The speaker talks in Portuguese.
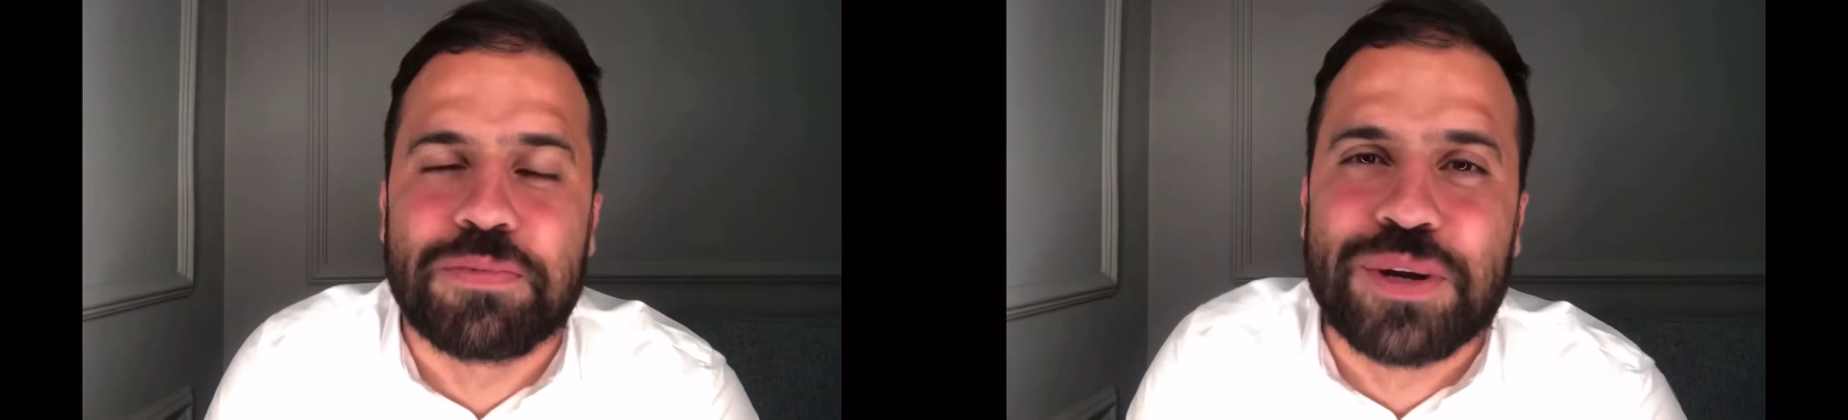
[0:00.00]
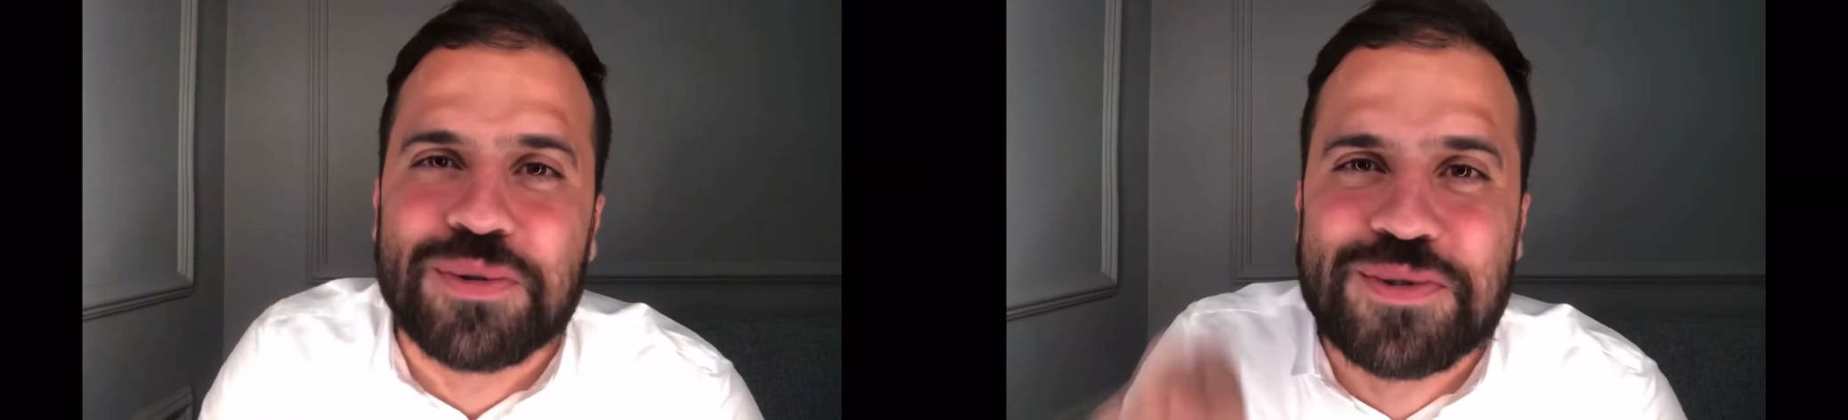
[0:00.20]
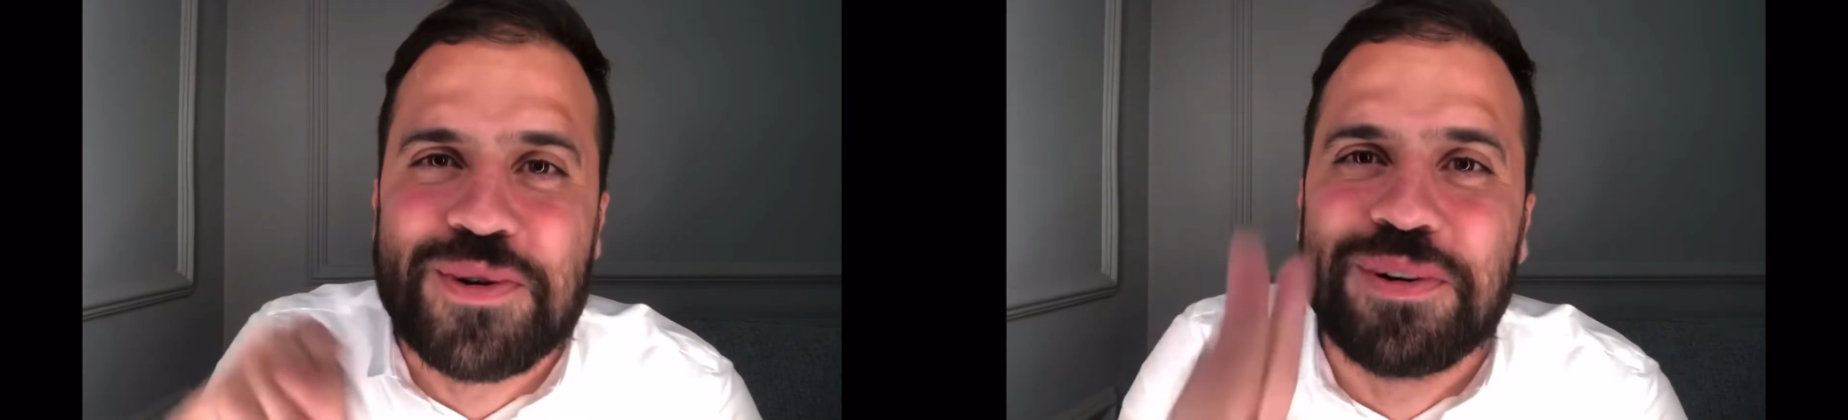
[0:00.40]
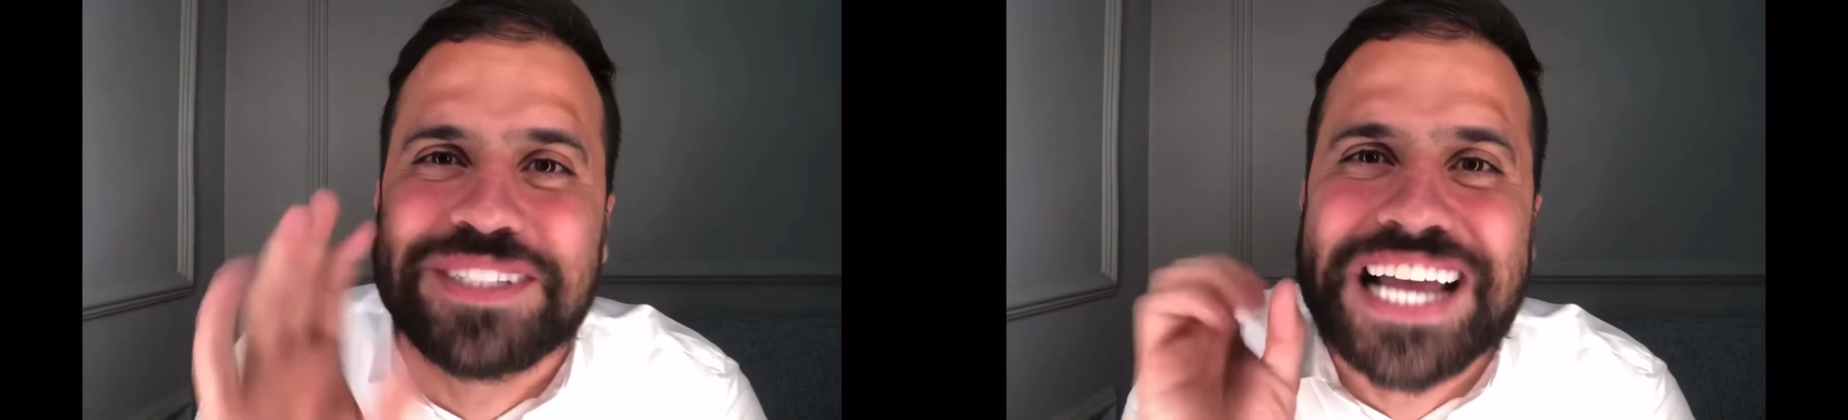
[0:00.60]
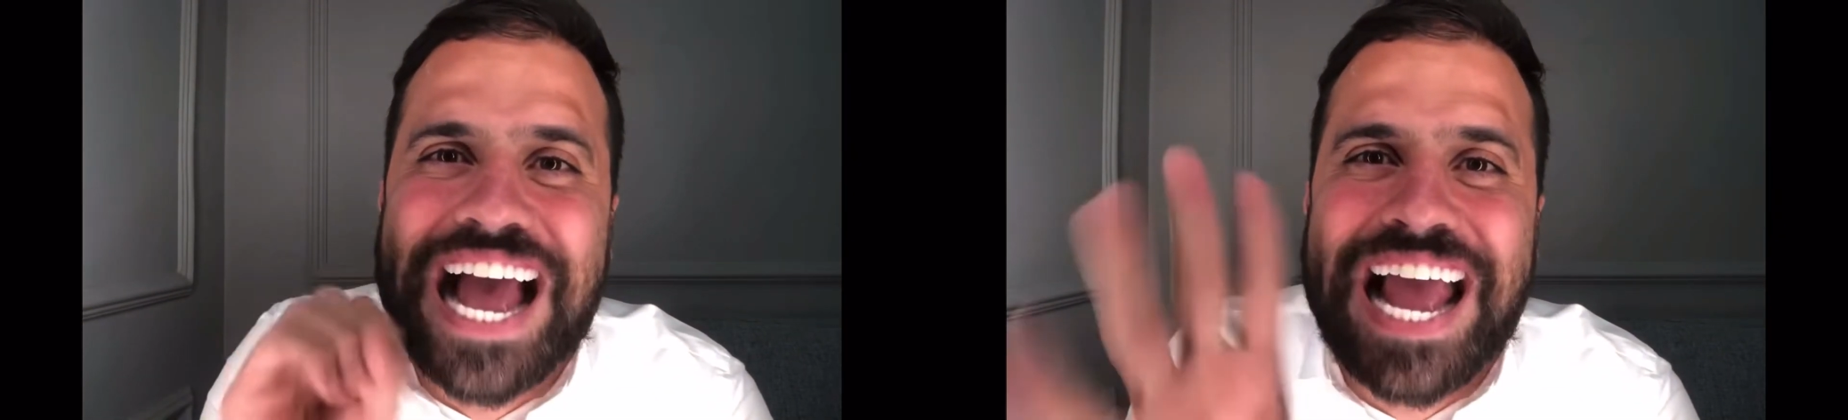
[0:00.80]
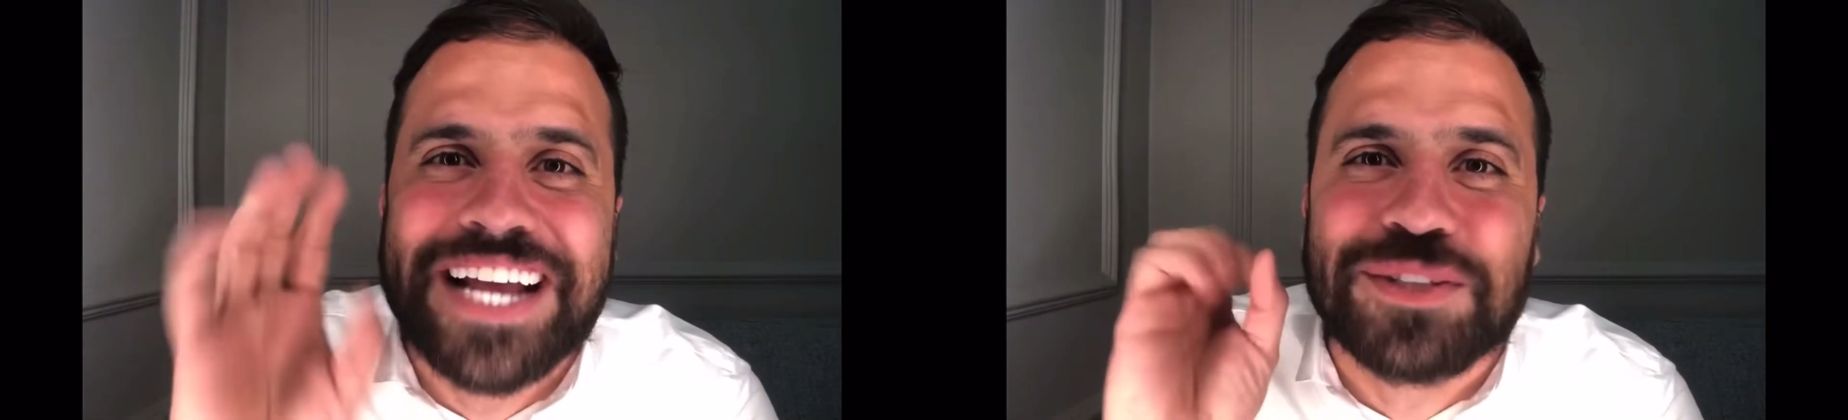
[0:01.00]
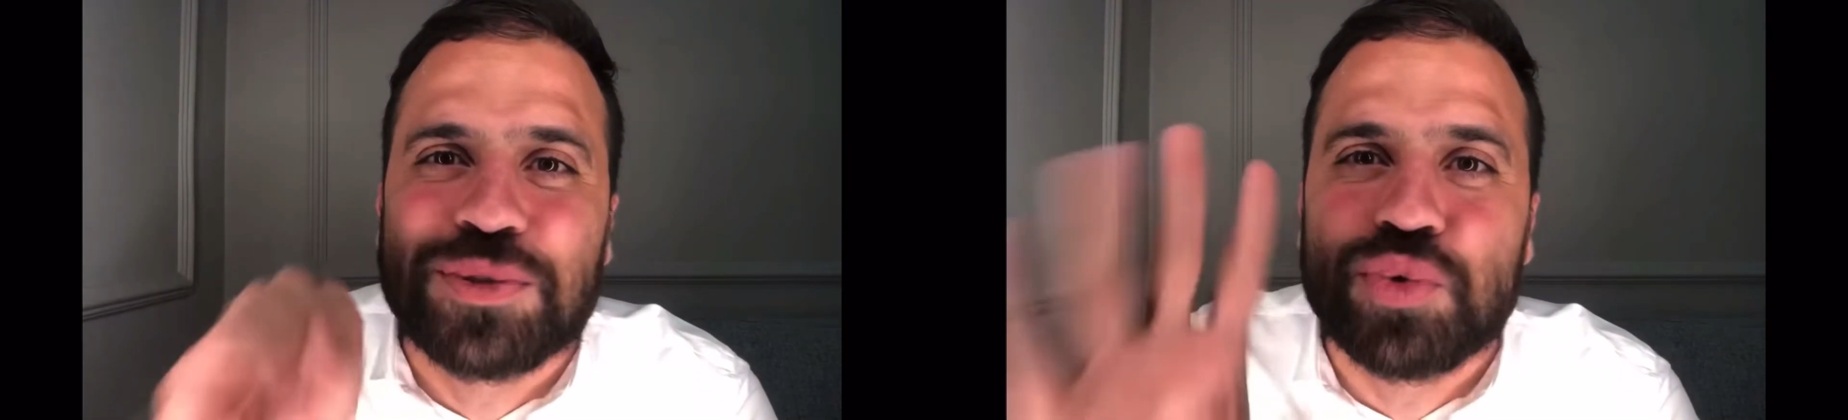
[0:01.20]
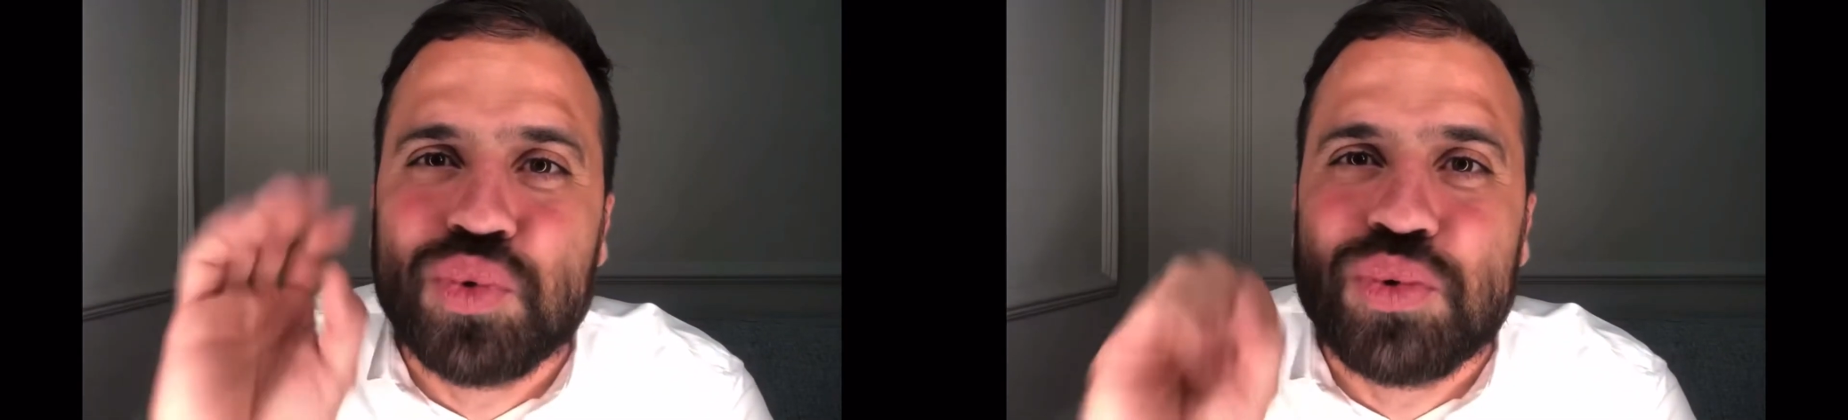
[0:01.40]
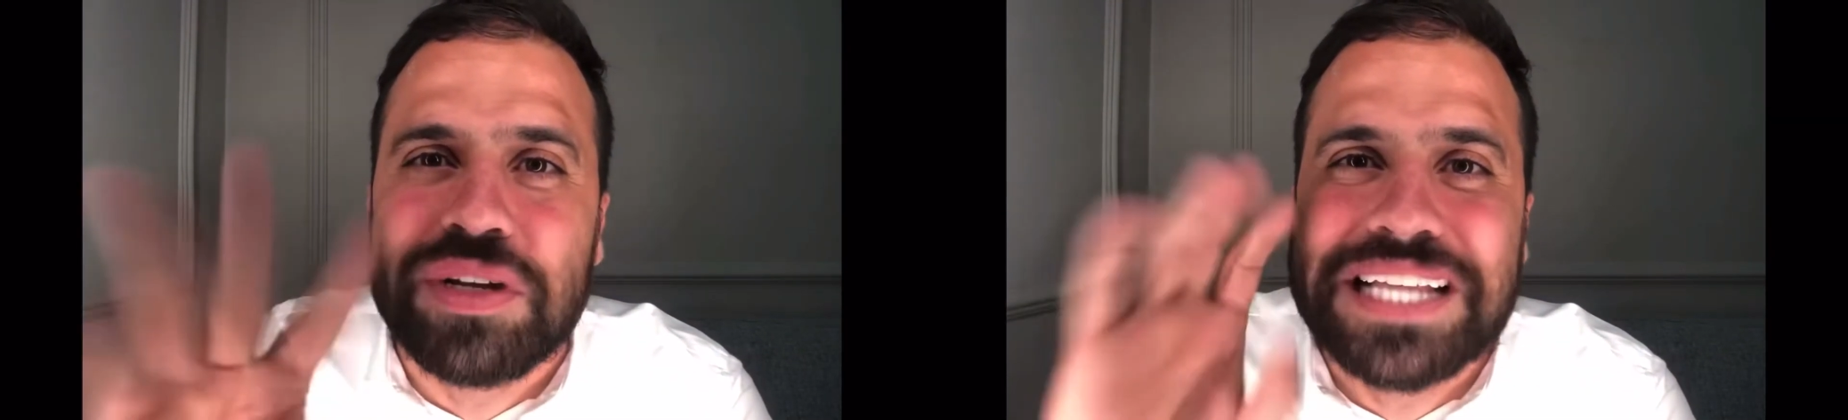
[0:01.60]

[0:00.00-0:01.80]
porque o tolo descarrega tudo que